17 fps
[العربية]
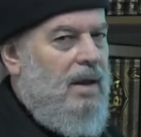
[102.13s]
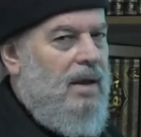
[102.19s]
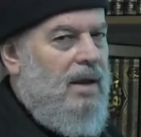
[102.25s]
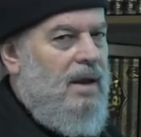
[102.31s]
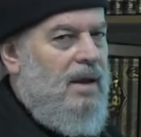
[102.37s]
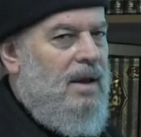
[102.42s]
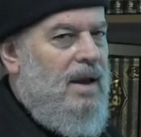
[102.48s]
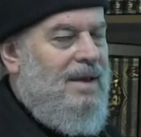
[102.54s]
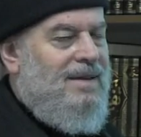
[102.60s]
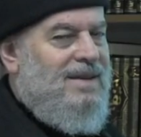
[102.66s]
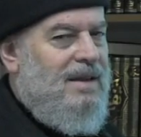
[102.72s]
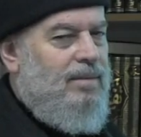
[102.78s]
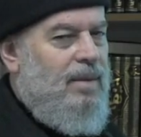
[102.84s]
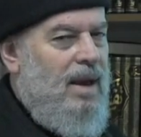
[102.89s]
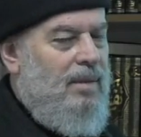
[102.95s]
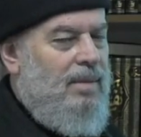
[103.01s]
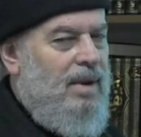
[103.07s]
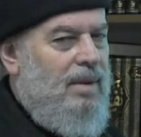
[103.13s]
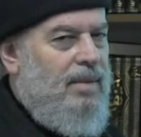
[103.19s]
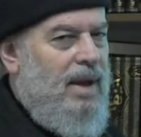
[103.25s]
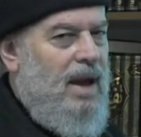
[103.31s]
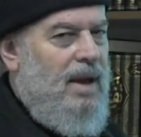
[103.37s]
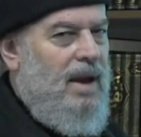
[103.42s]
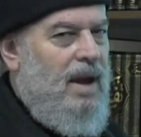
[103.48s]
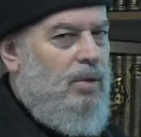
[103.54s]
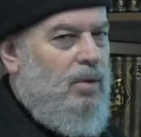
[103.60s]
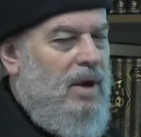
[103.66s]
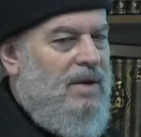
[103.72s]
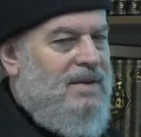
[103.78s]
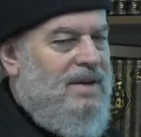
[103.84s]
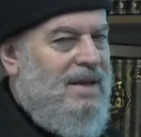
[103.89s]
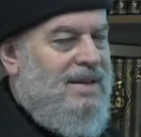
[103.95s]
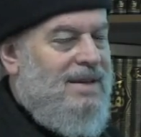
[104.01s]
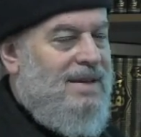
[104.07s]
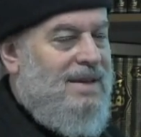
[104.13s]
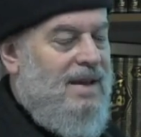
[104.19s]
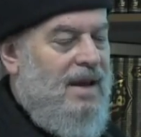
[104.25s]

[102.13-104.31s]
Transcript: ليست 100% لأنه ليست